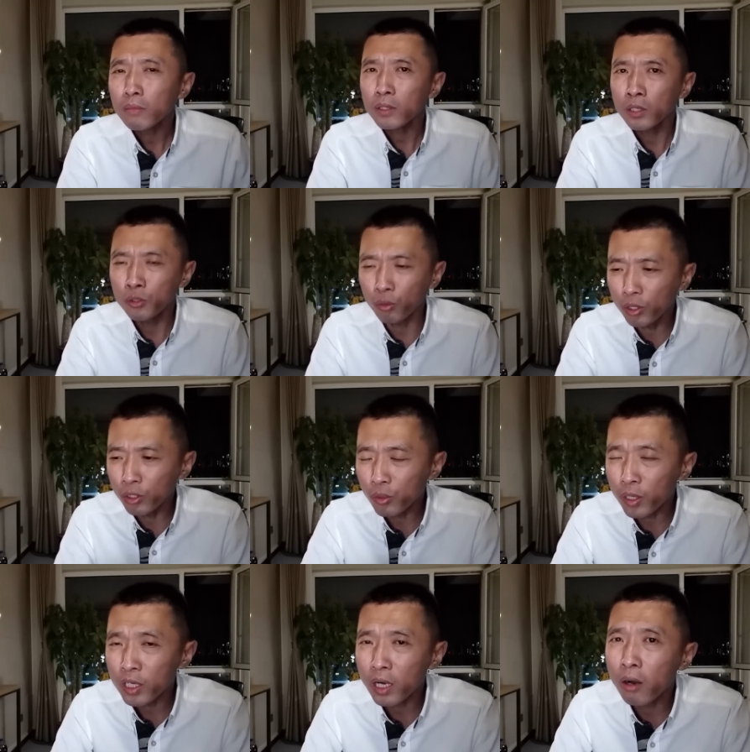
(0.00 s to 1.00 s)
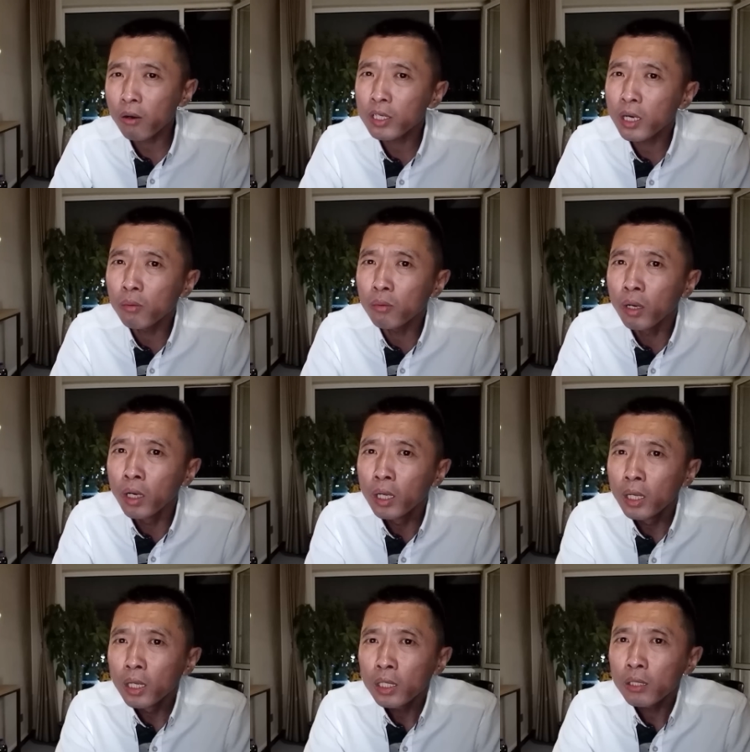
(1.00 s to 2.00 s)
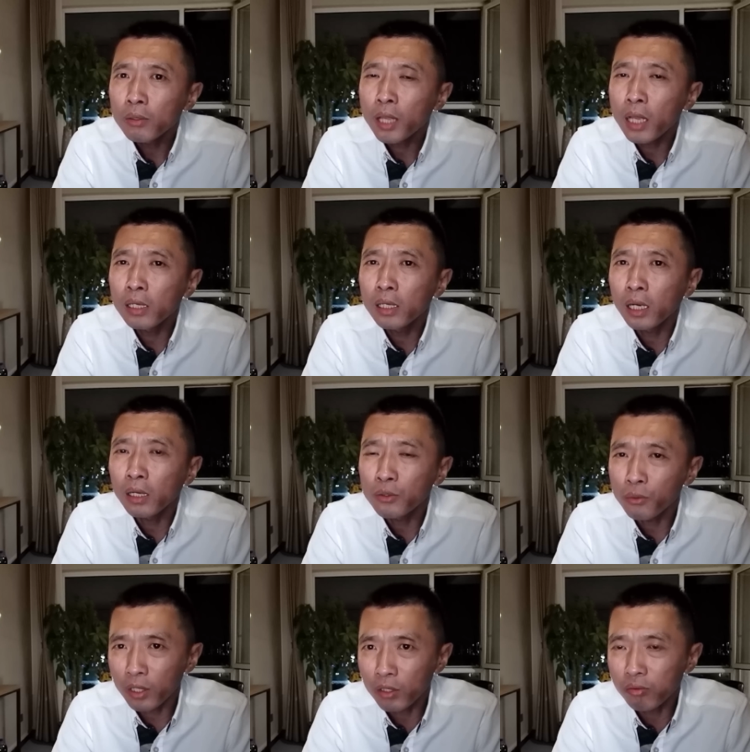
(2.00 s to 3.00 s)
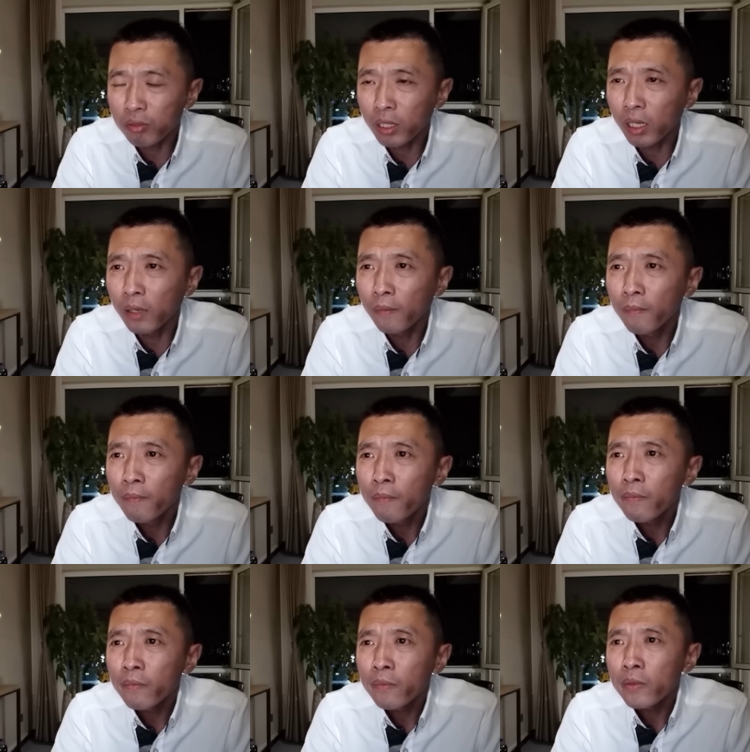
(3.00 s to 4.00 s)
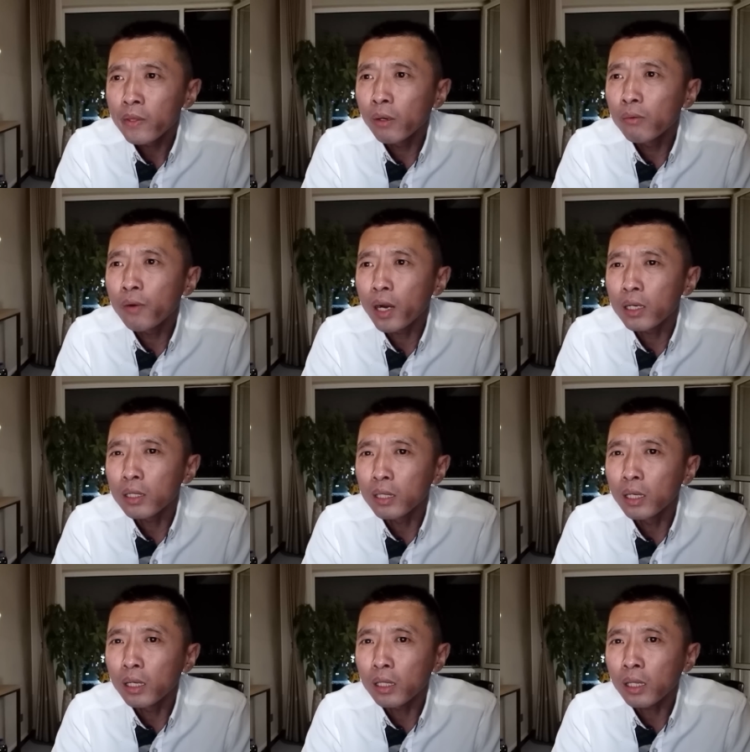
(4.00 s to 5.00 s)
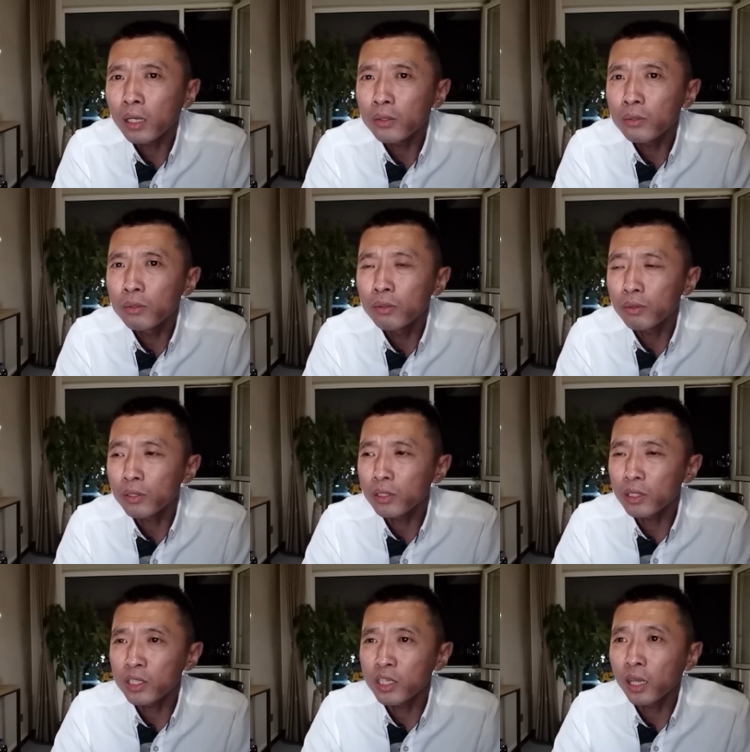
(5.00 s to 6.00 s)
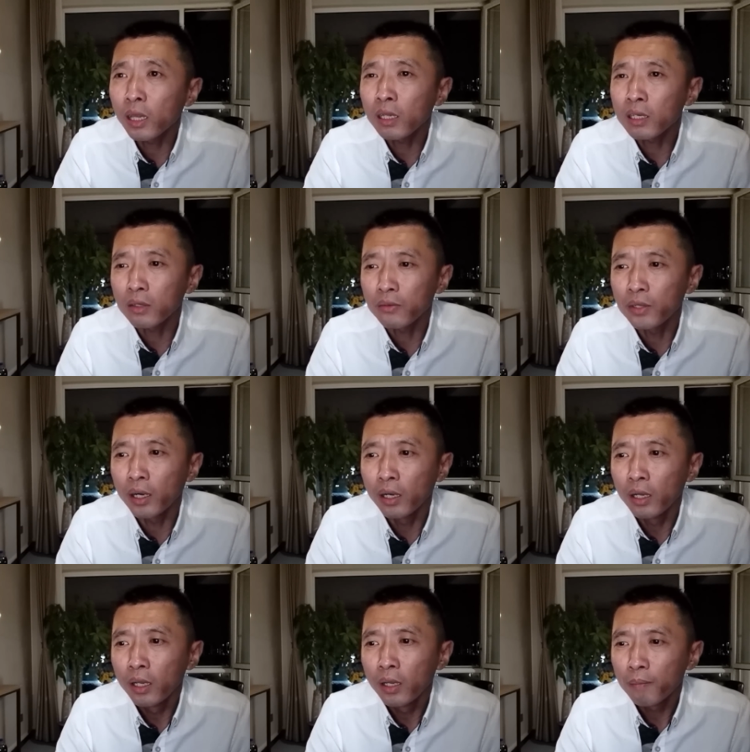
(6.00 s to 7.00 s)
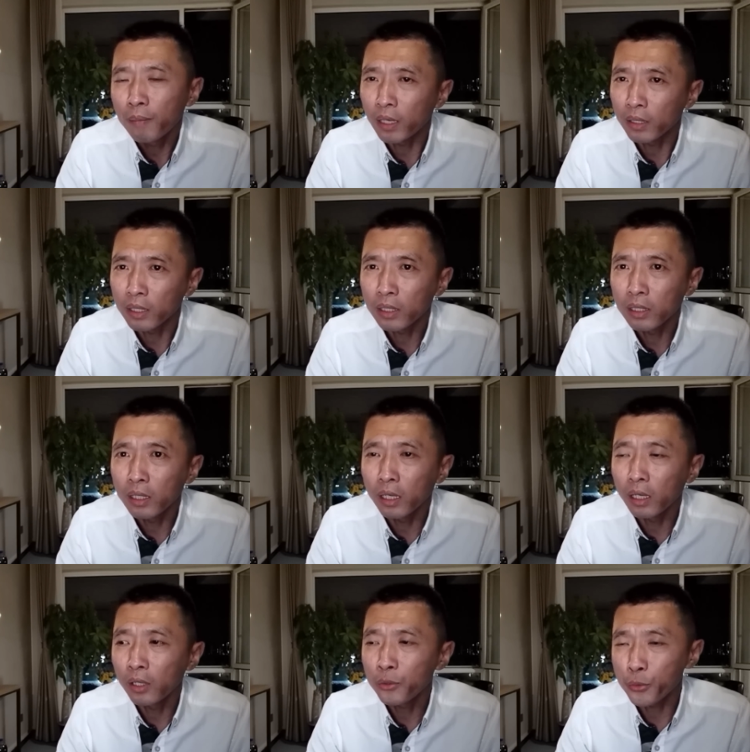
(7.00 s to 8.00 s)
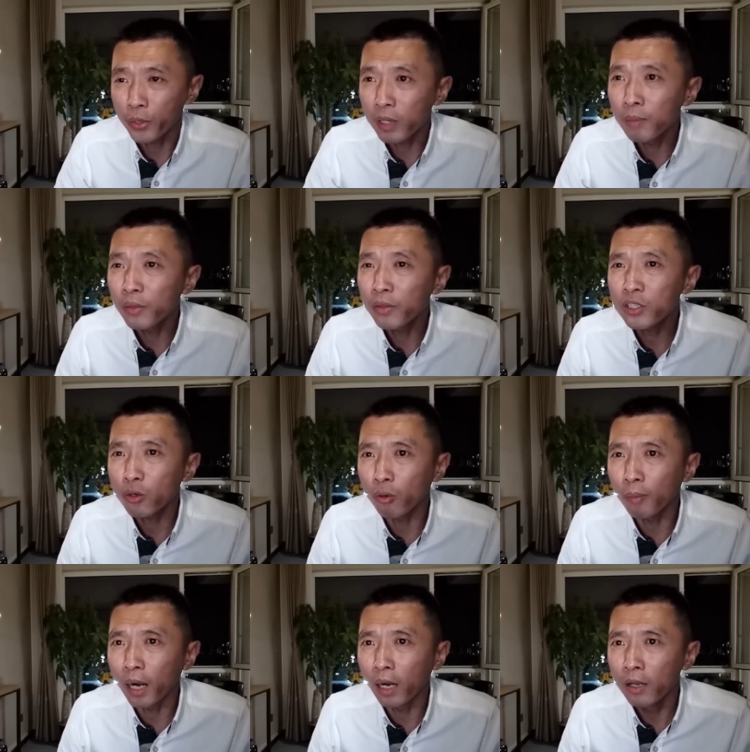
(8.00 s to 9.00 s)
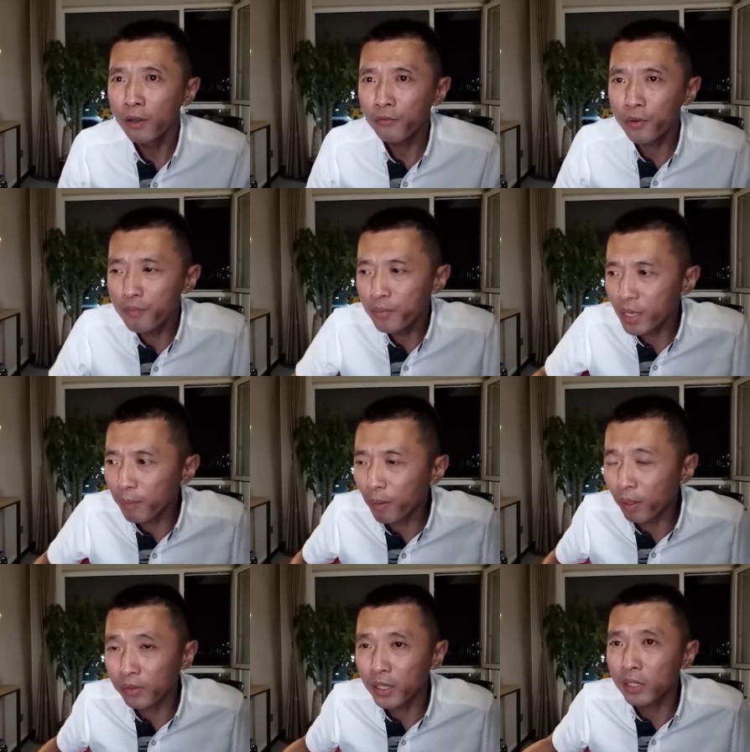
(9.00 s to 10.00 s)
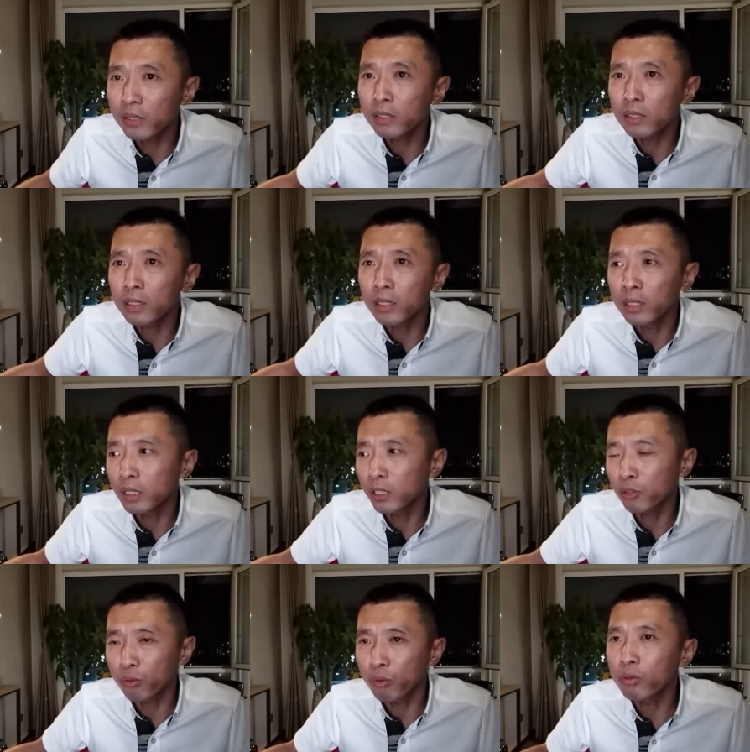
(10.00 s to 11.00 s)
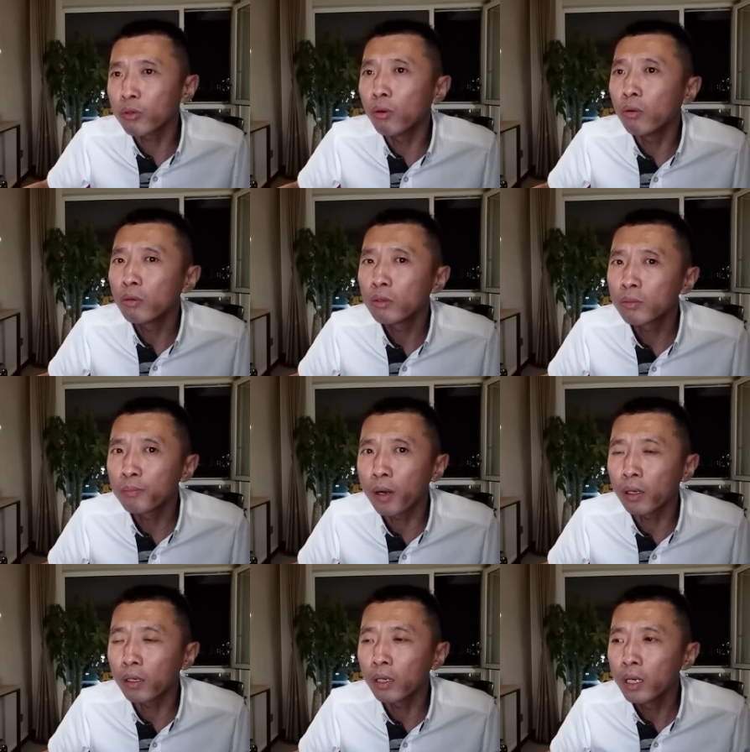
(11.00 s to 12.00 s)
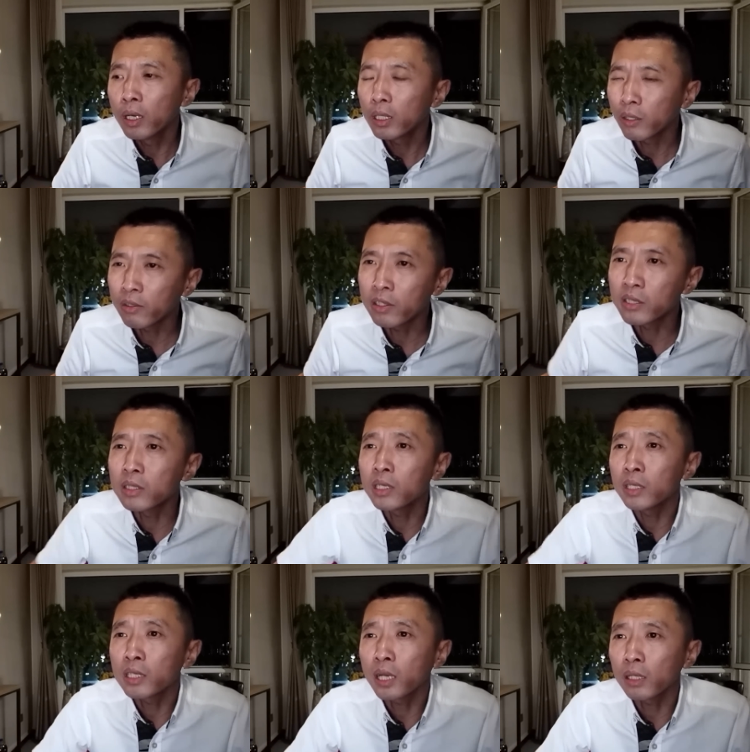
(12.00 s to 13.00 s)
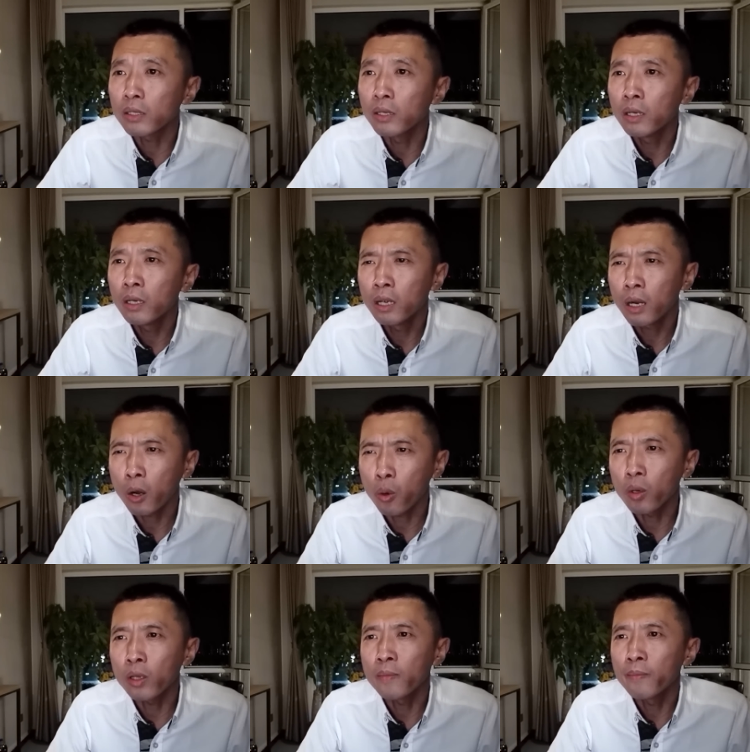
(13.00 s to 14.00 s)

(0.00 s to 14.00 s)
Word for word: 所以说，十二号上午，他就带着两个女儿出去了，然后晚上呢，他用自己携带的绳子，把那个女儿们的手吧，分别绑在自己的这个左右手，绑了，然后直接下去。哦了，